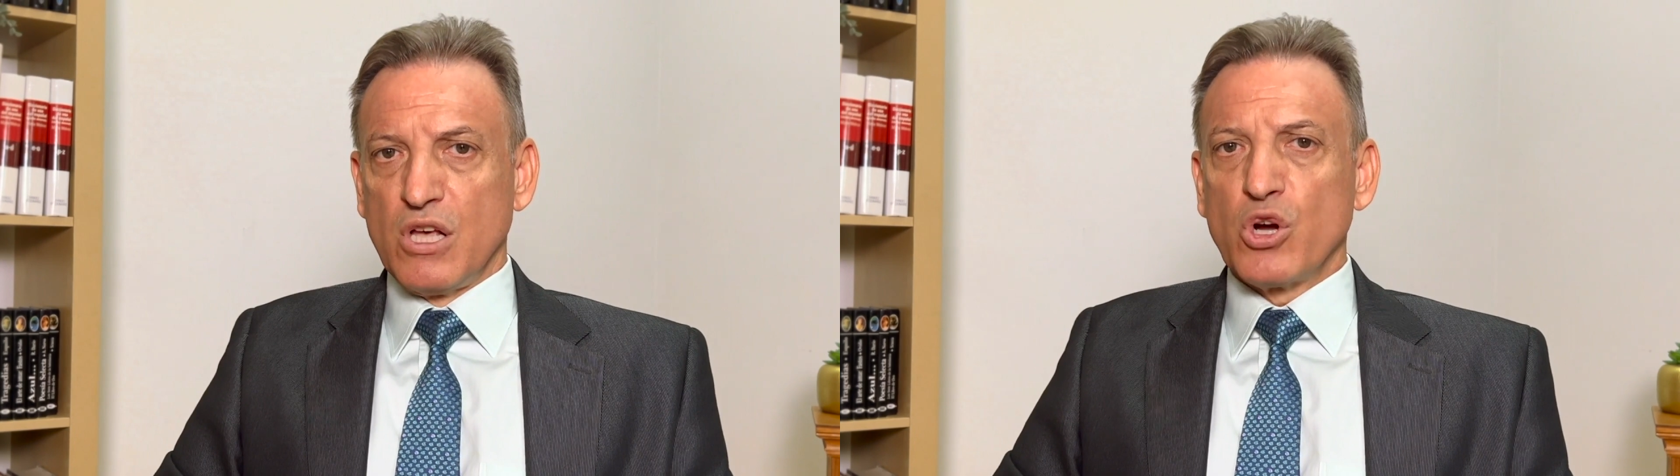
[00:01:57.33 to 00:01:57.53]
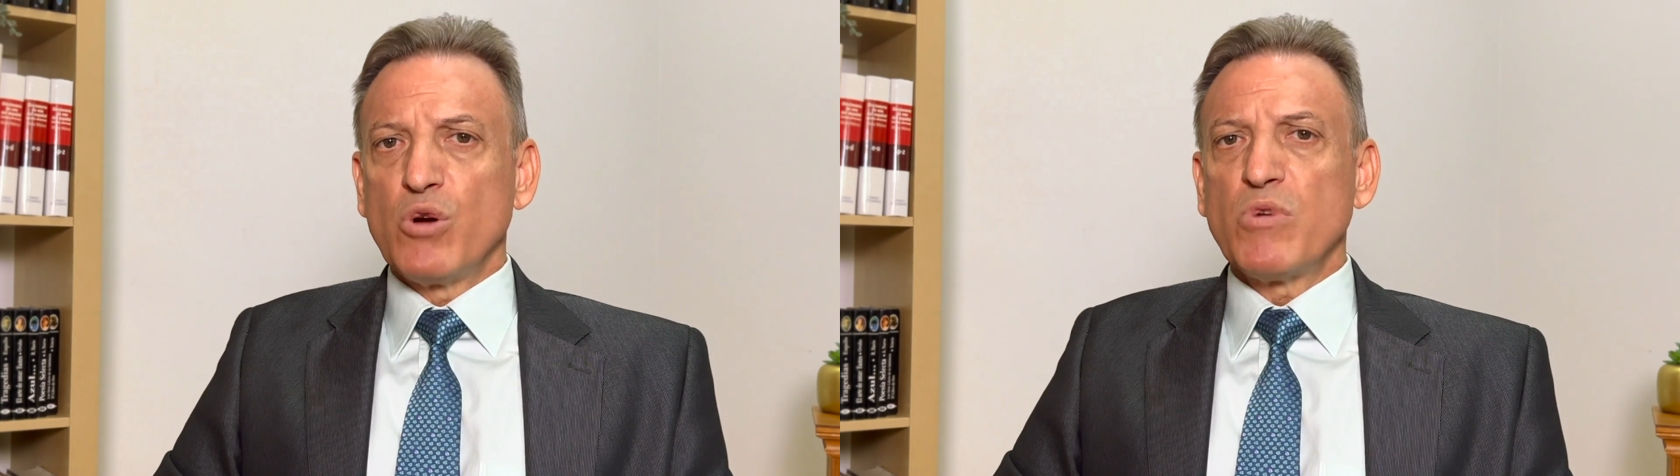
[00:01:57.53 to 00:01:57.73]

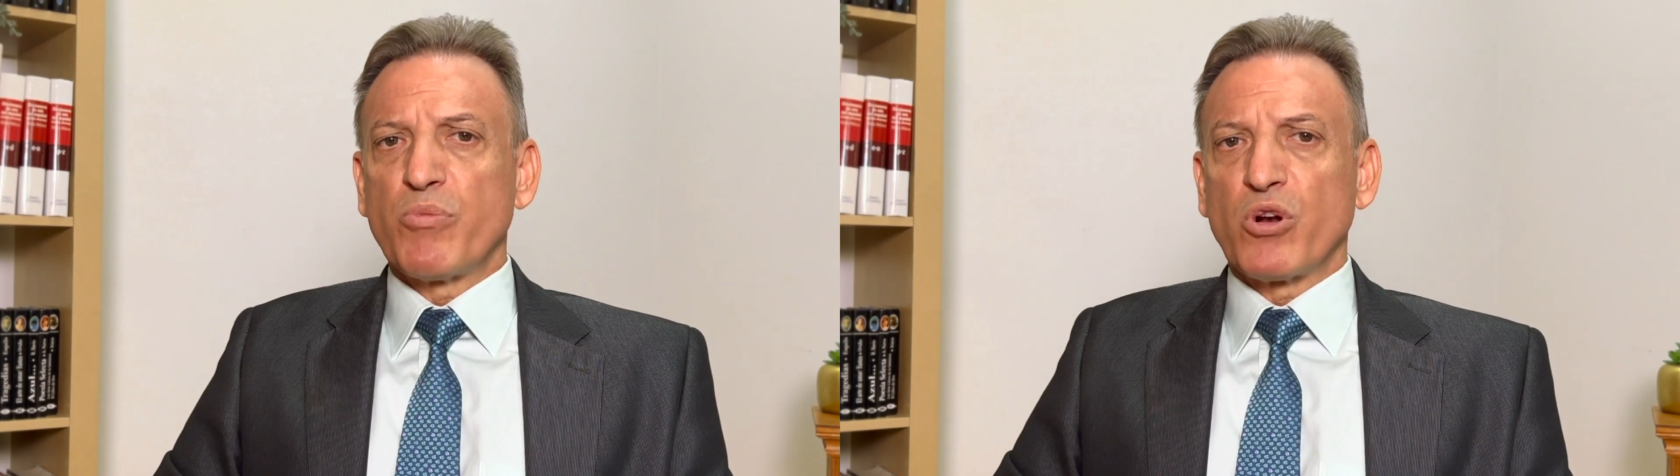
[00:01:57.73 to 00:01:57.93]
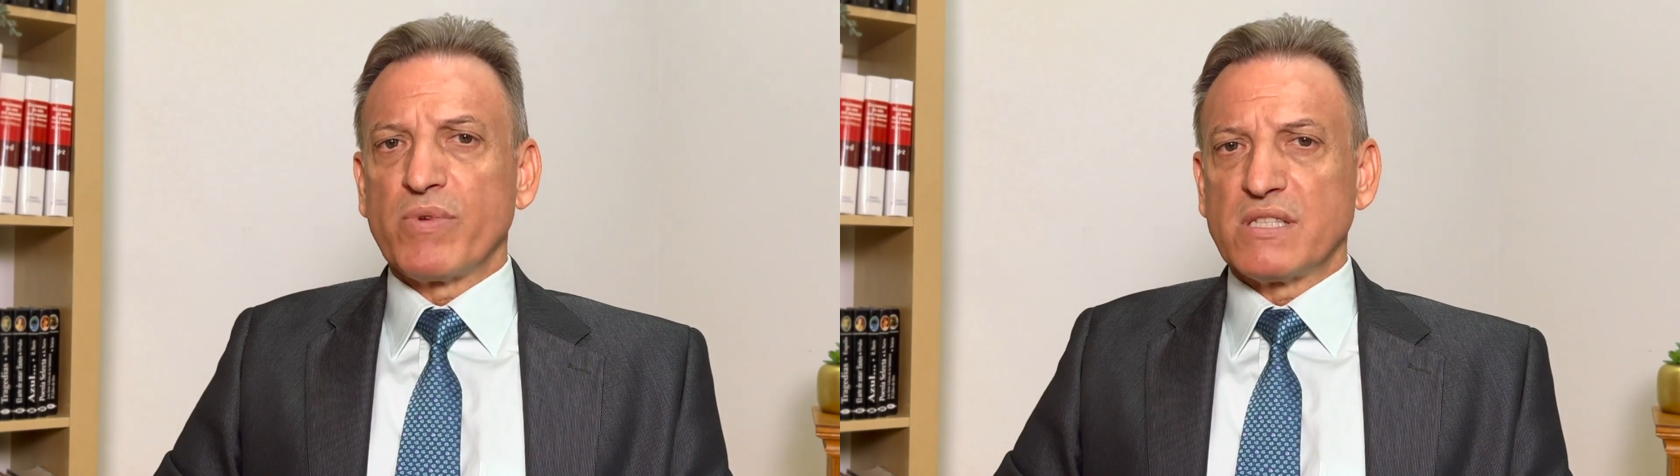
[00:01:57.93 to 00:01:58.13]
¿Cómo
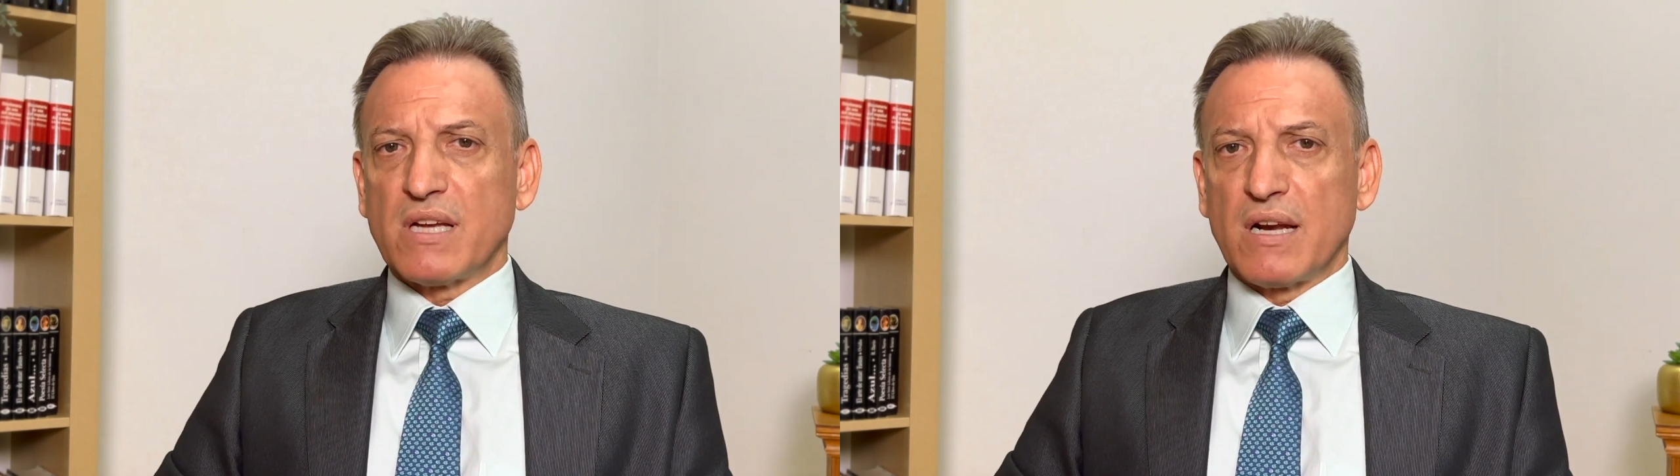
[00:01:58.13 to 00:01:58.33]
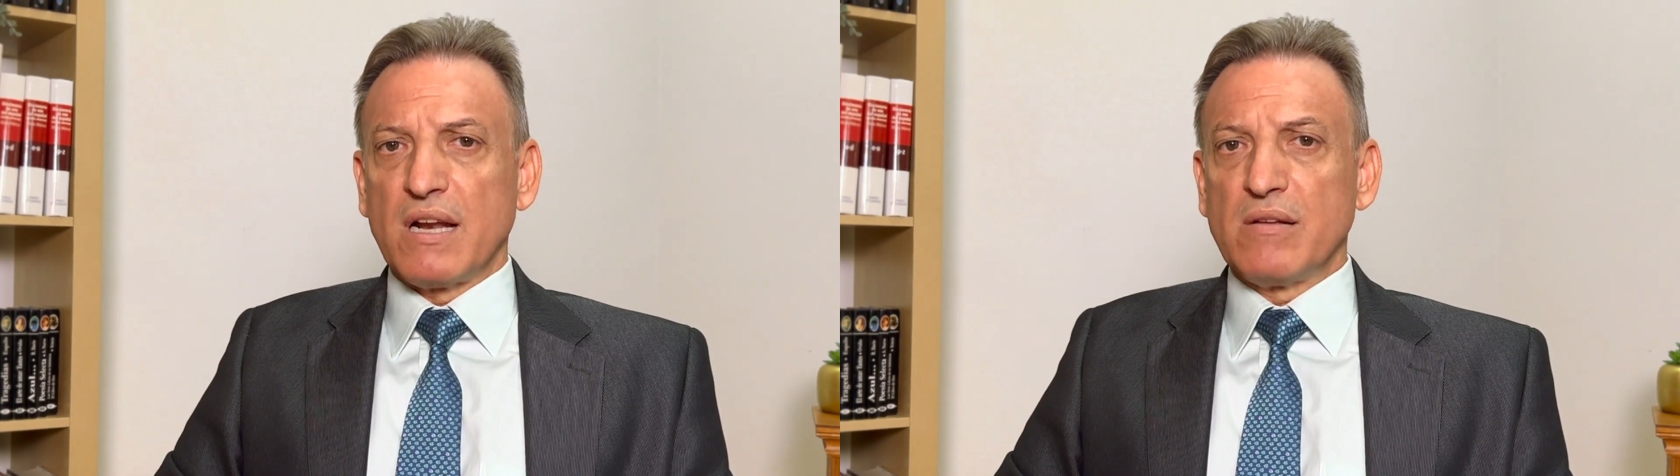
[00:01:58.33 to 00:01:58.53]

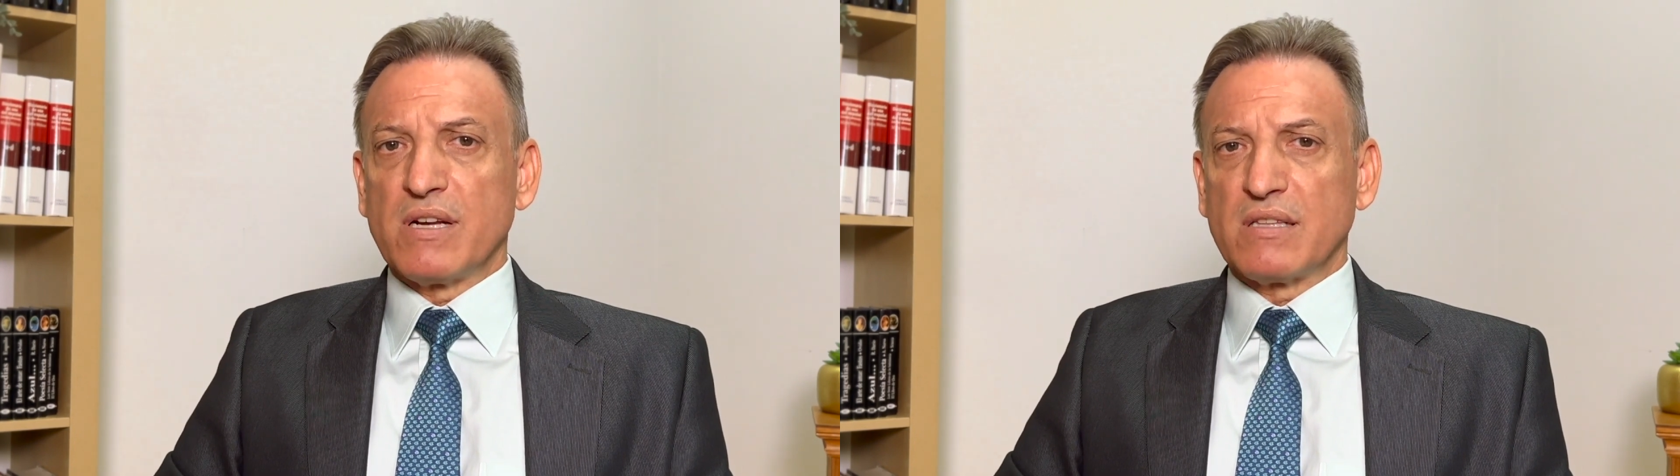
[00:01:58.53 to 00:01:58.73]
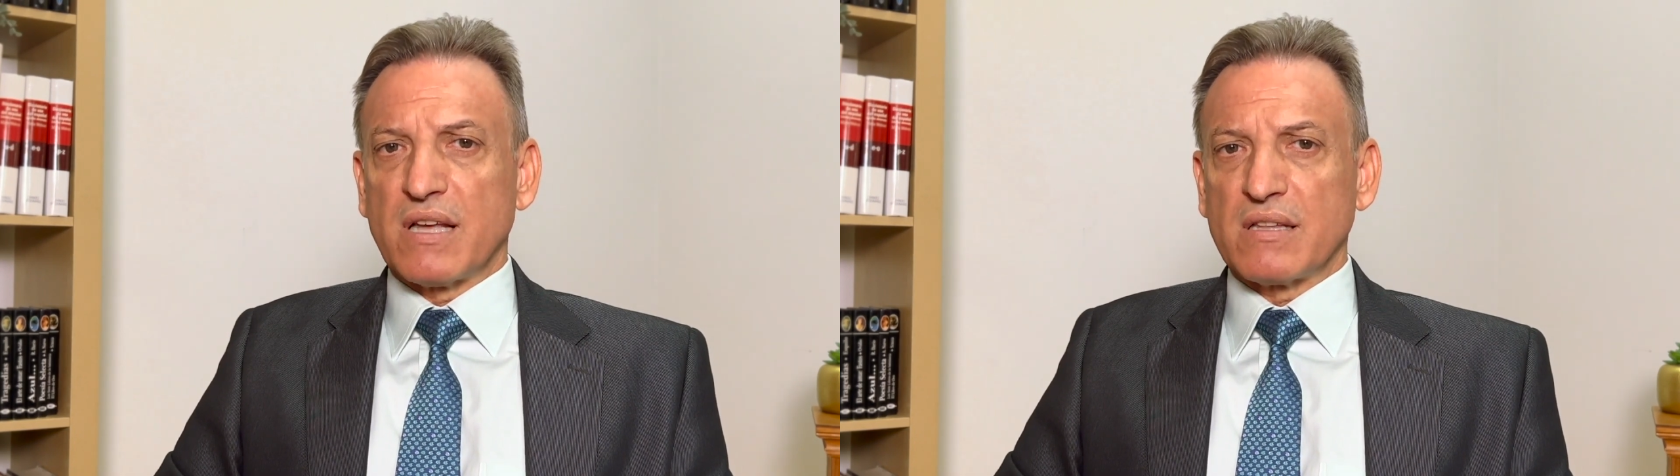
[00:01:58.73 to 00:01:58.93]
aprovechar la
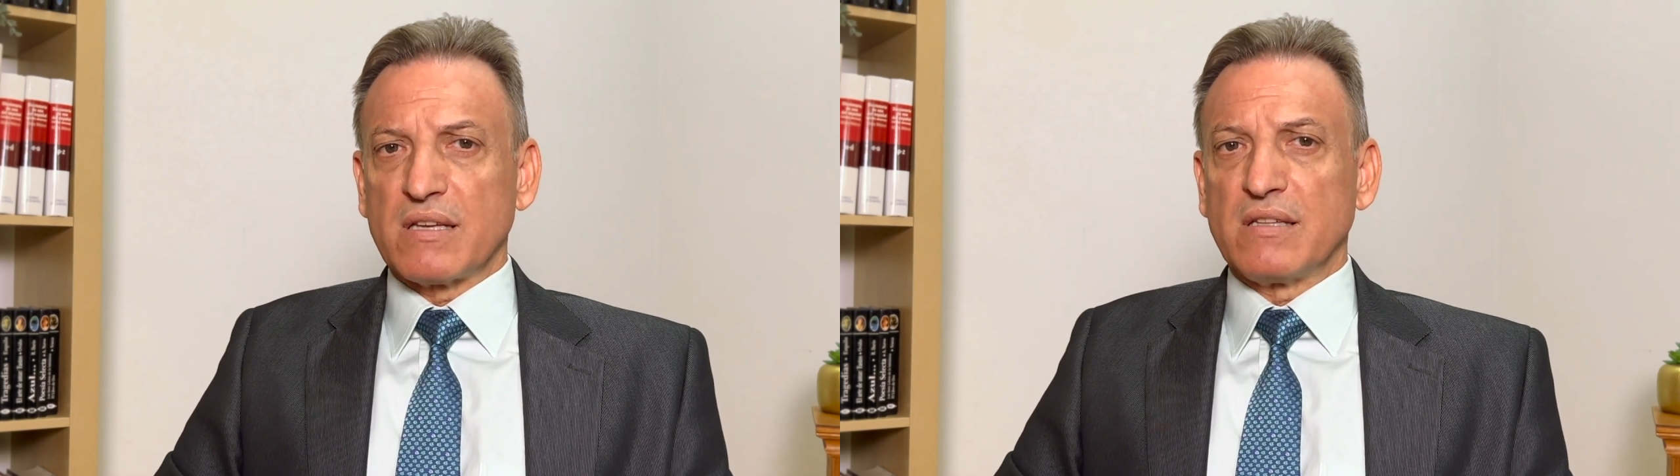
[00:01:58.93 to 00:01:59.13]
libertad que